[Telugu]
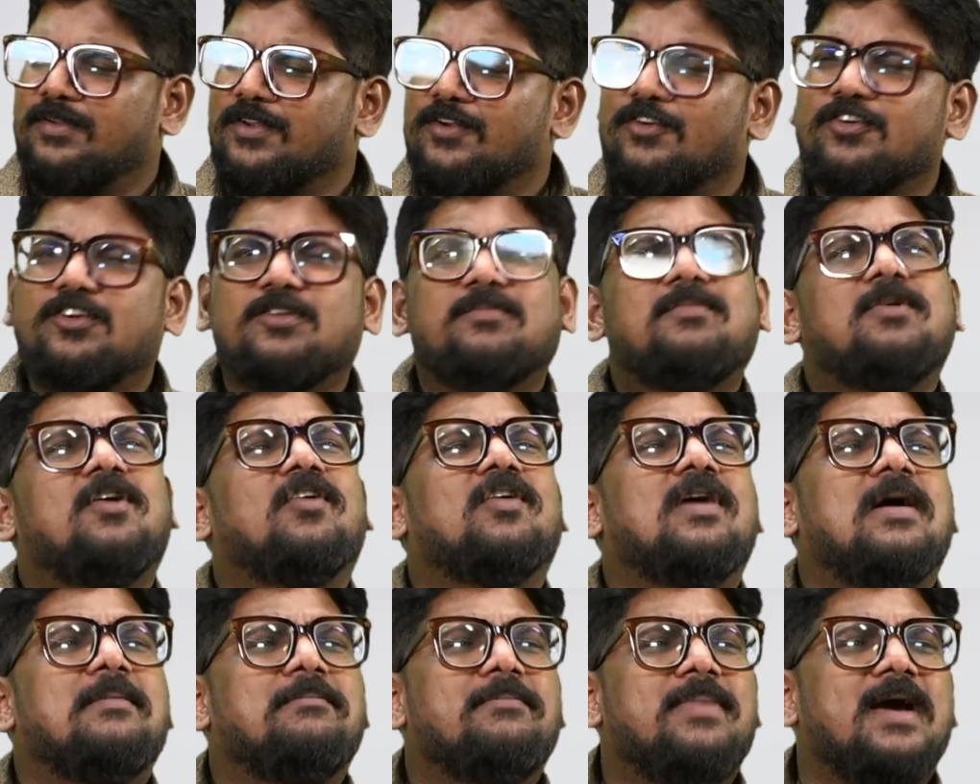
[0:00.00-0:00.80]
యూట్యూబ్లో
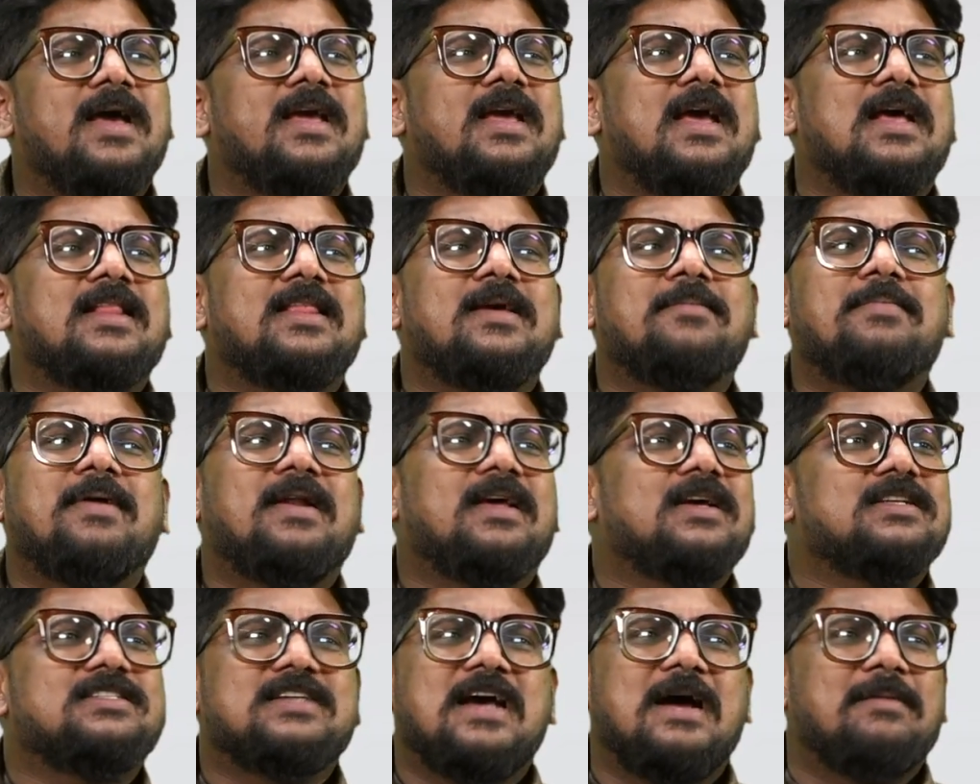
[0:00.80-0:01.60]
ఒక అబ్బాయి అదే
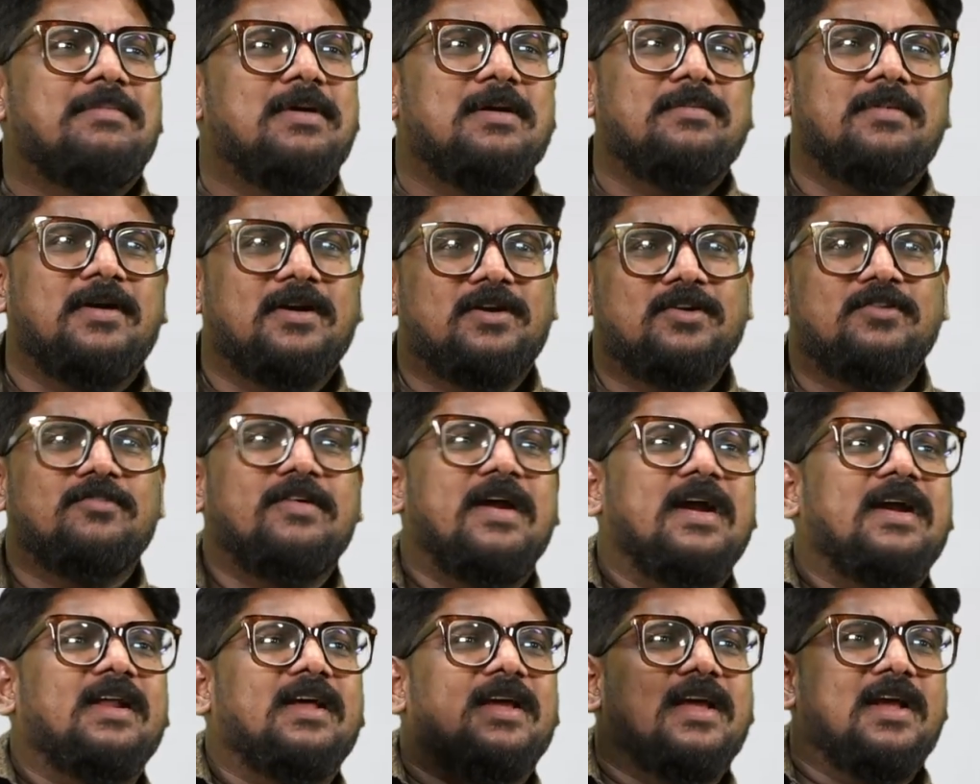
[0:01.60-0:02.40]
పనిగా చేపలు పట్టు
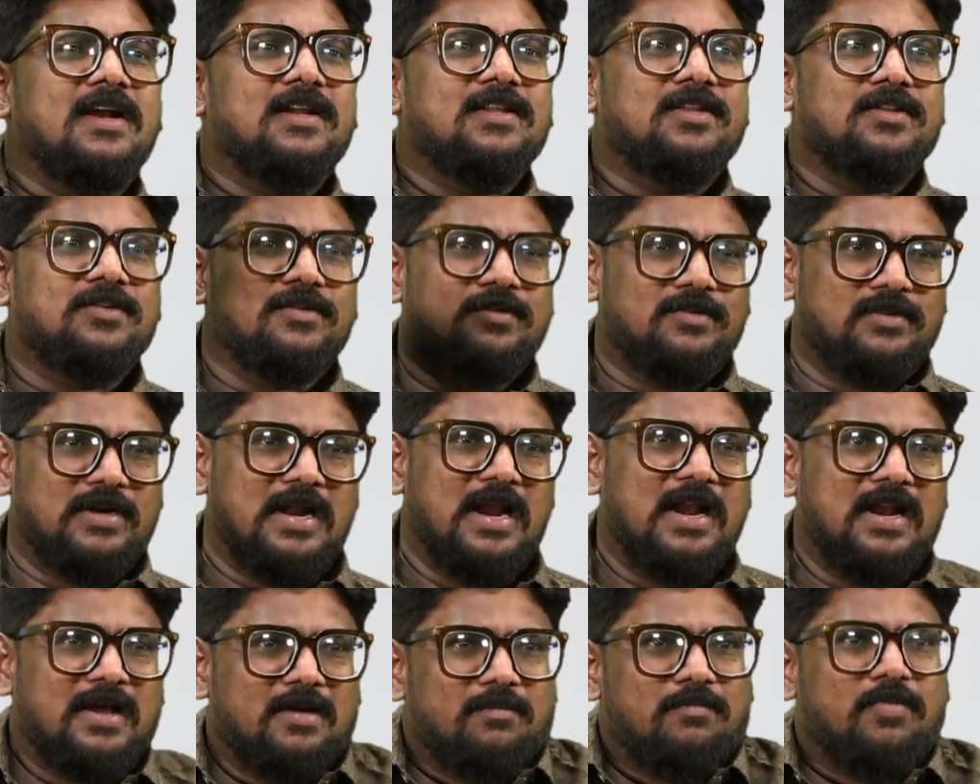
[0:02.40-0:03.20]
వేటకెళ్తూ
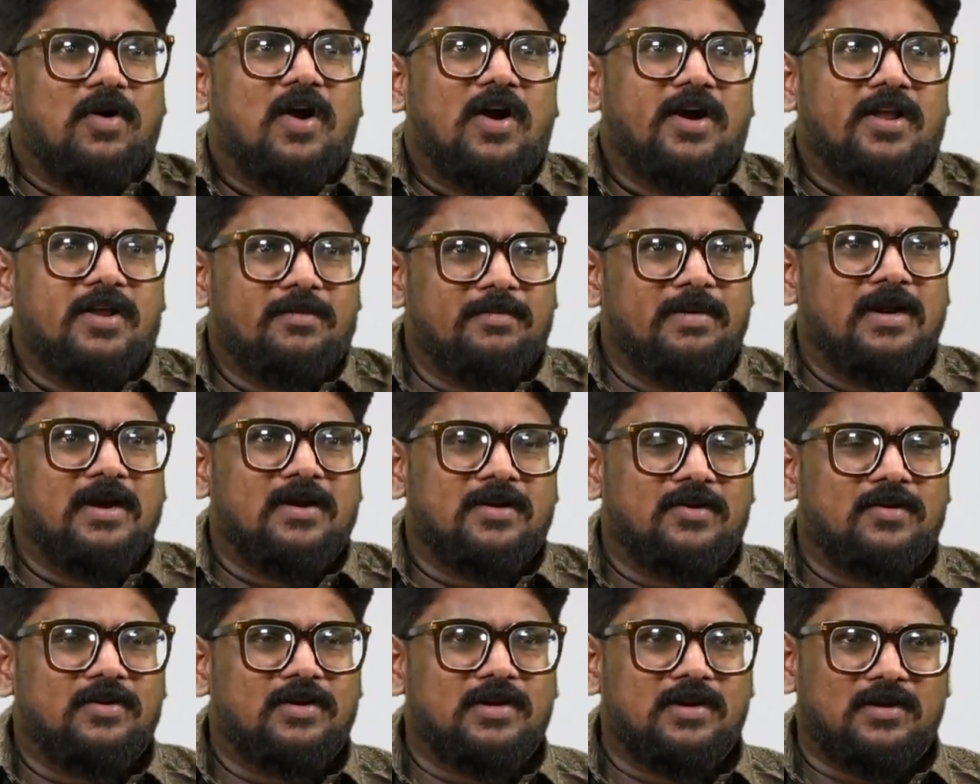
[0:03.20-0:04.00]
నల్లగా బాడీ
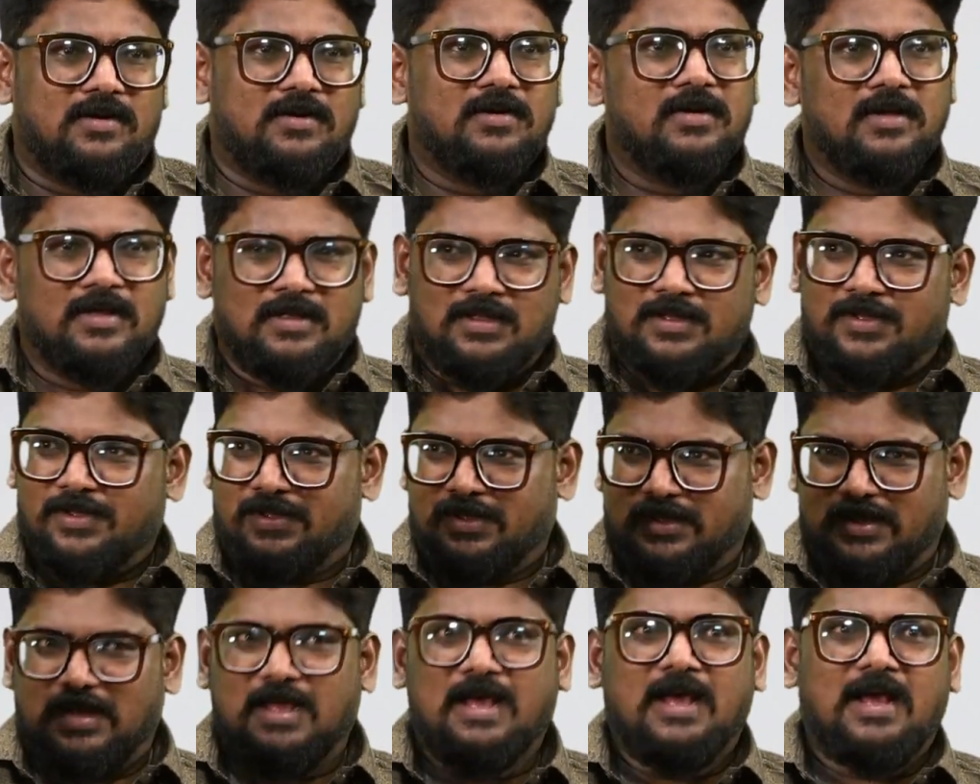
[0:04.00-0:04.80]
బిల్డర్ ఉంటాడు
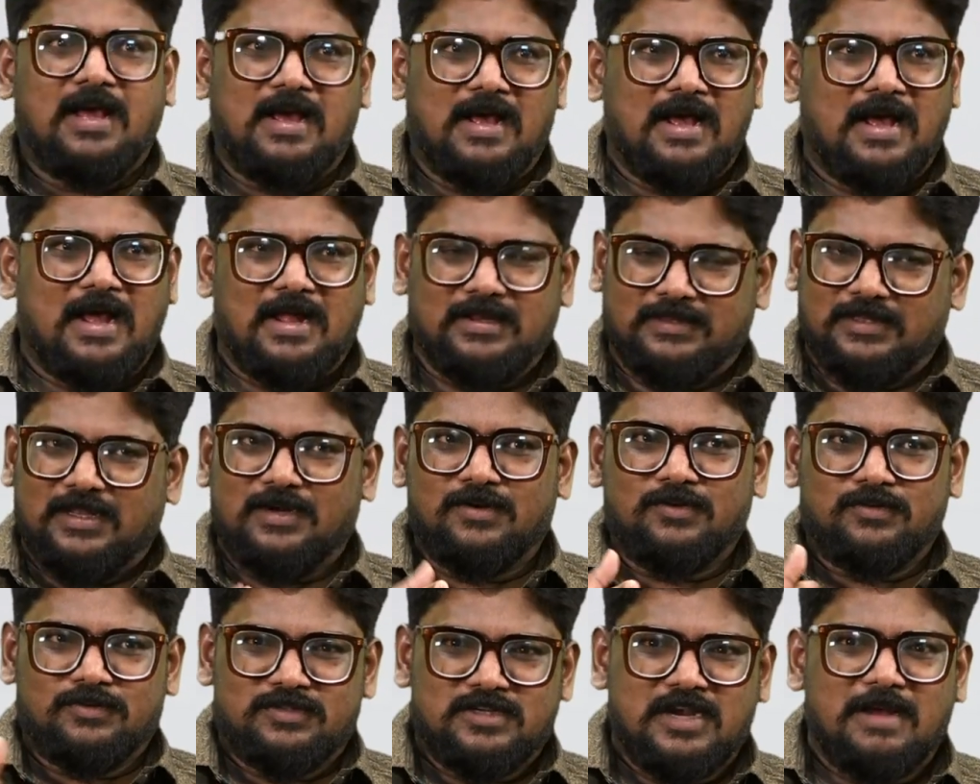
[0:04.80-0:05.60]

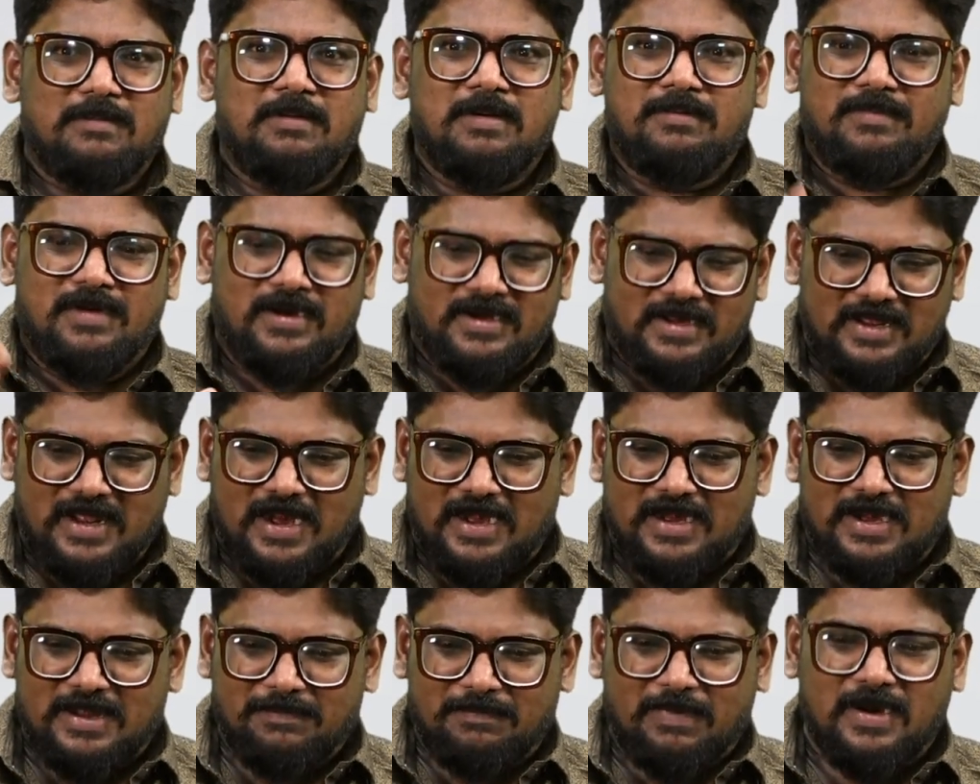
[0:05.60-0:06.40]
అతను చేపలు పట్టి
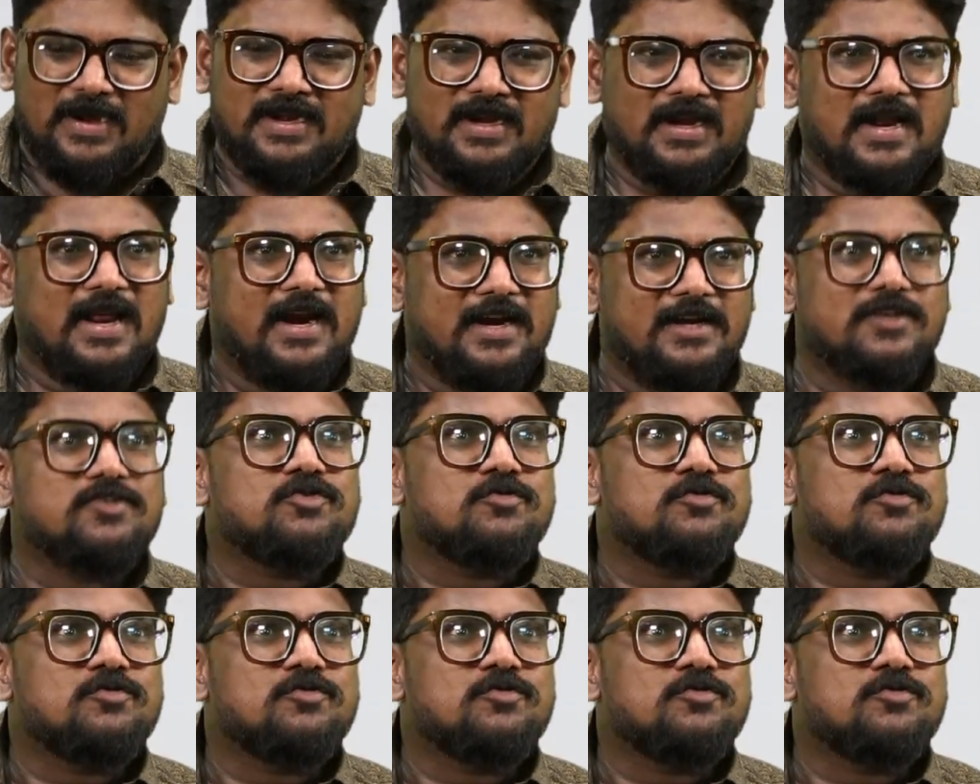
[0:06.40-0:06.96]
అన్ని పట్టిన అన్ని